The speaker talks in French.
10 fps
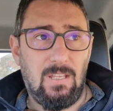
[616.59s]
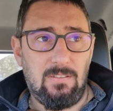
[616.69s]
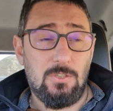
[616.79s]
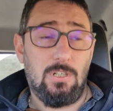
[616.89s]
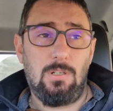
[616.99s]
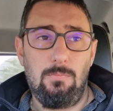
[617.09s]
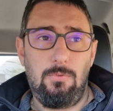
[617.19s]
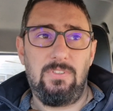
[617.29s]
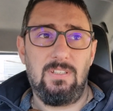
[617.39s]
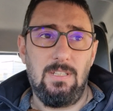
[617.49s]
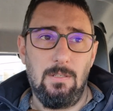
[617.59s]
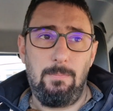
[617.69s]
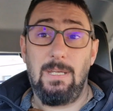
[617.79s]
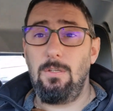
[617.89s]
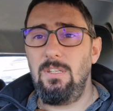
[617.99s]
sachant qu'en plus c'était euh,
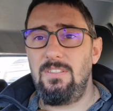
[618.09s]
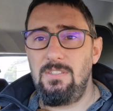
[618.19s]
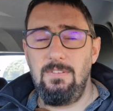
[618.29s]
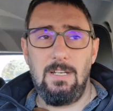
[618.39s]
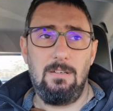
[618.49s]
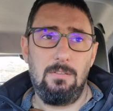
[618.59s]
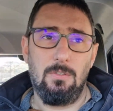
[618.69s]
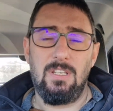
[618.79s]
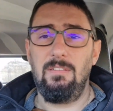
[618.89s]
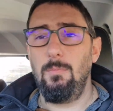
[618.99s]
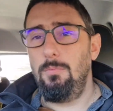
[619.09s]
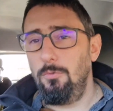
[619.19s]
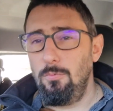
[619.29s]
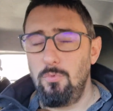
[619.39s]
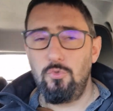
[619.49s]
période estivale, donc il y avait un peu
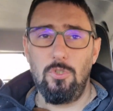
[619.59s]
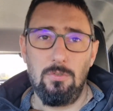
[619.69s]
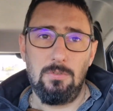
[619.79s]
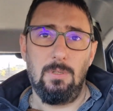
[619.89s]
plus de bouchons.